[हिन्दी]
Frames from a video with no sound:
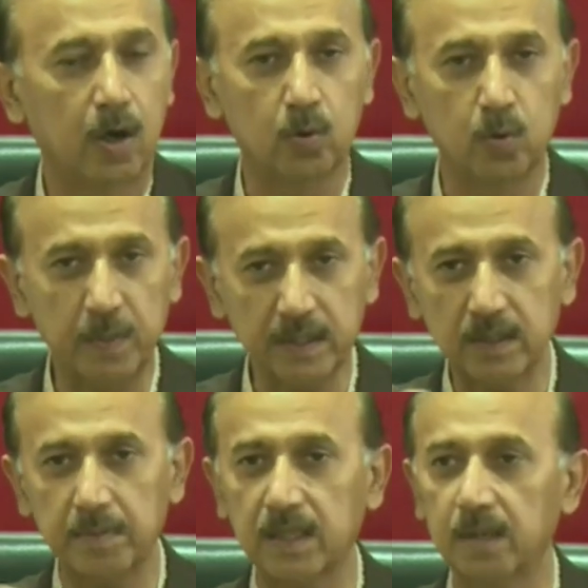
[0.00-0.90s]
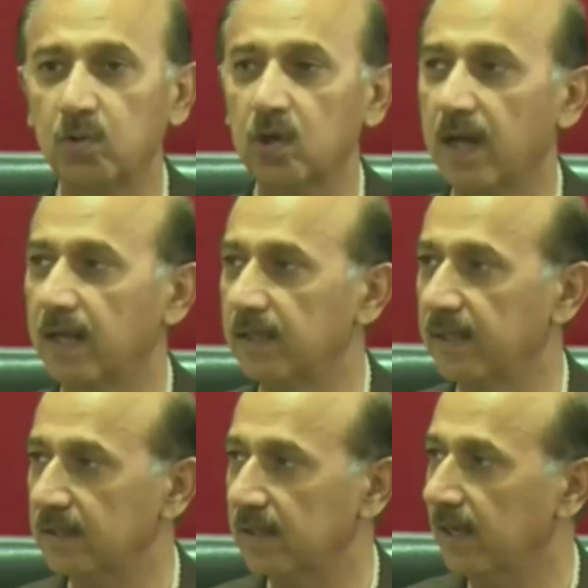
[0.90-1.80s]
और ऊपर से मतलब वो क्या
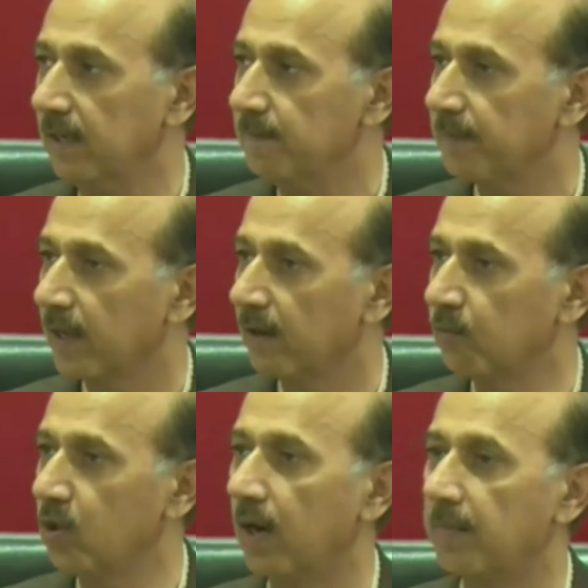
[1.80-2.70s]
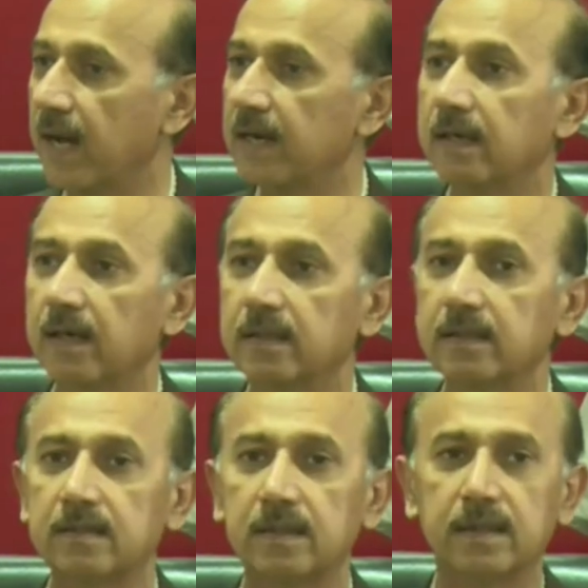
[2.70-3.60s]
लेते हैं वो हमारी
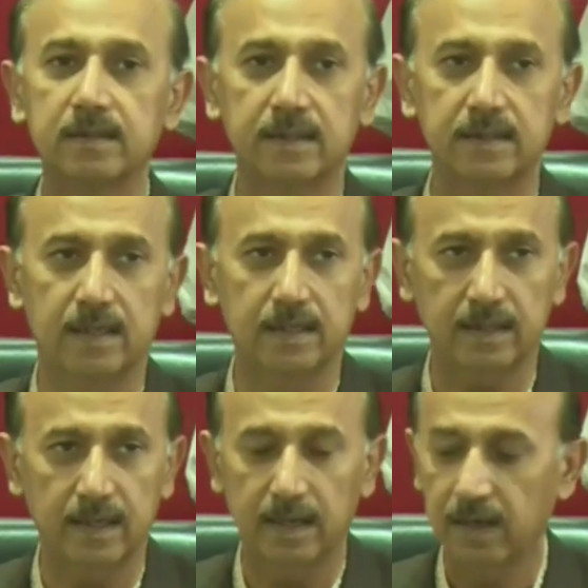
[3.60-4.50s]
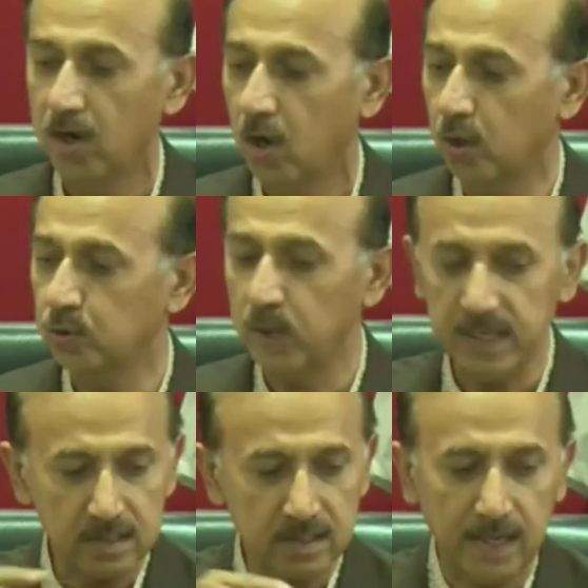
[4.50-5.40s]
इंटेलिजेंस एजेंसीज लेते हैं और जो
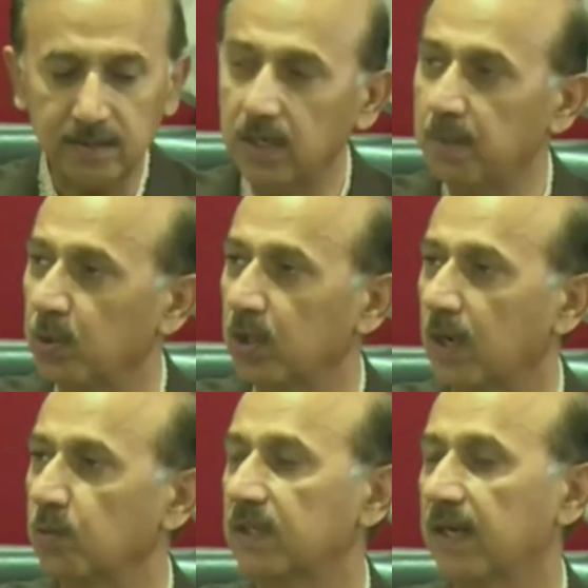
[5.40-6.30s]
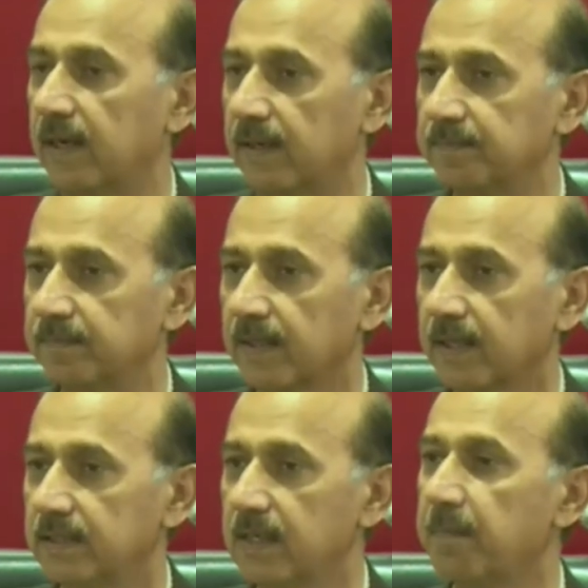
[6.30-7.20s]
इस ख़त ने पॉइंट आउट किया है
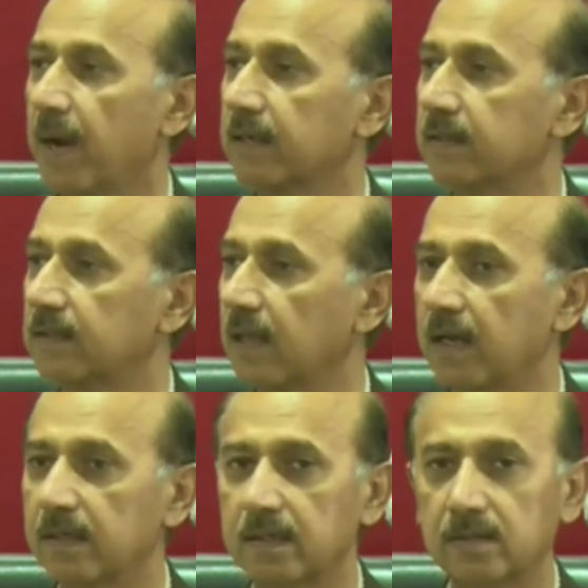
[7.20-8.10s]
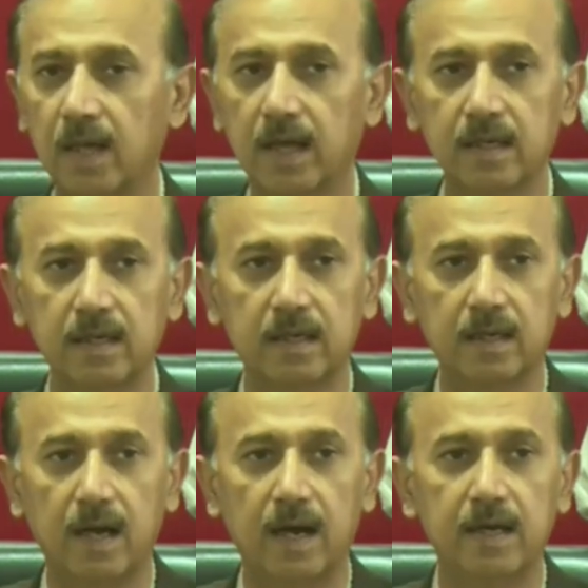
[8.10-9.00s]
ये पाकिस्तान की तारीख
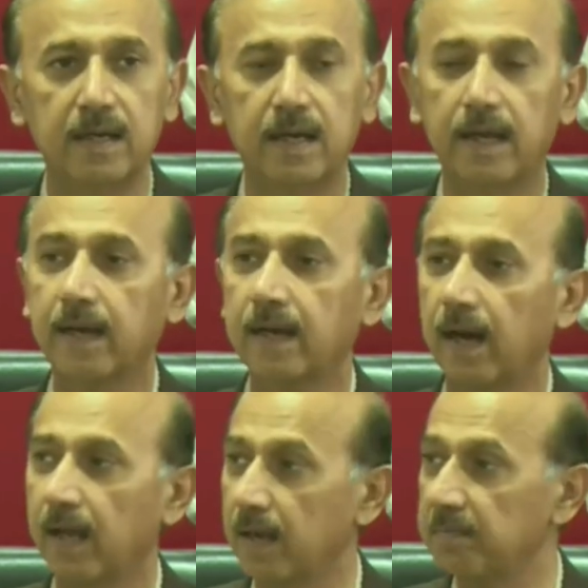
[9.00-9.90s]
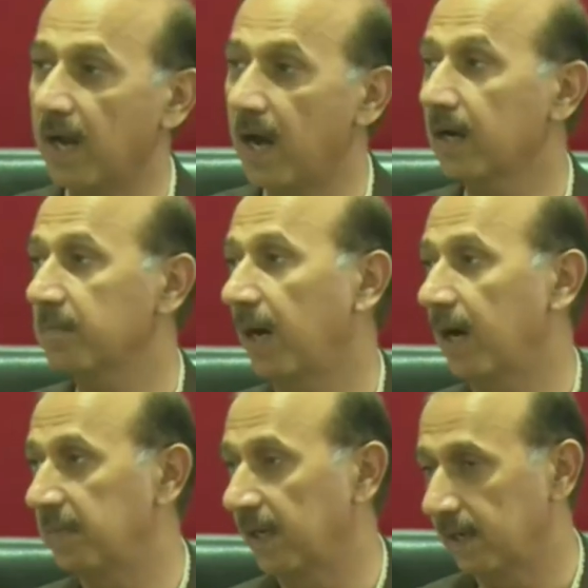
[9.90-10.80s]
का एक अलमनाक
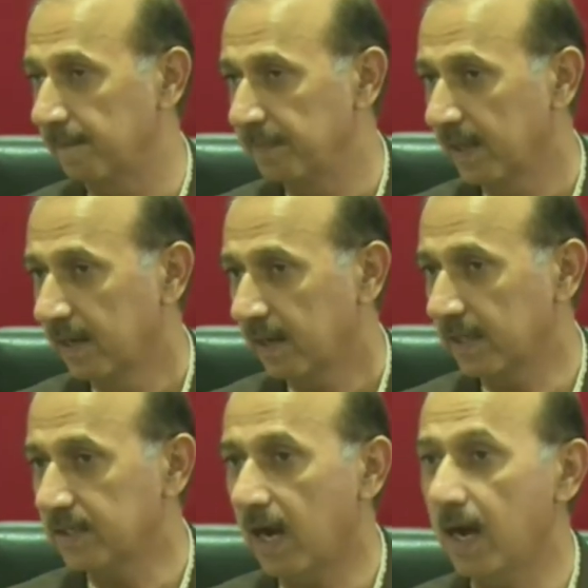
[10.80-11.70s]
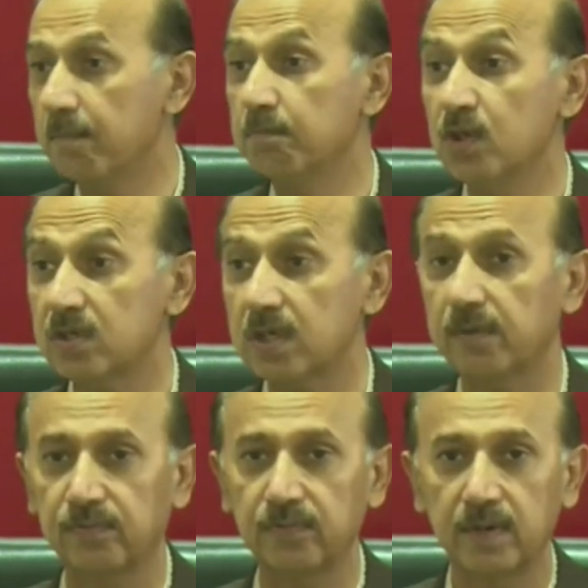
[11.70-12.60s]
बाब है कि जहाँ
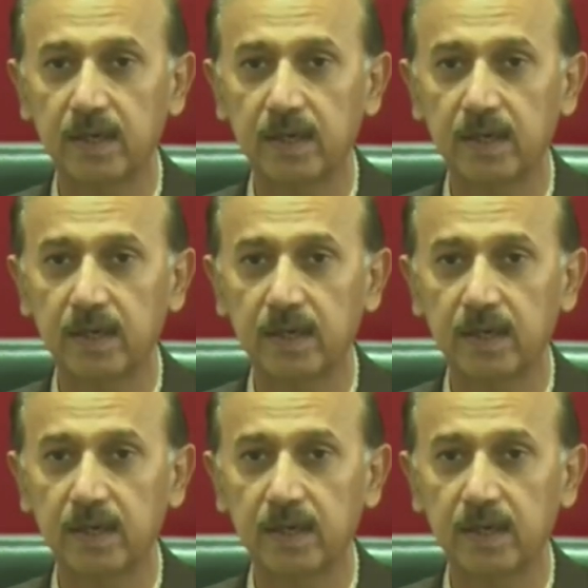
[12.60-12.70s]
मुनसिफ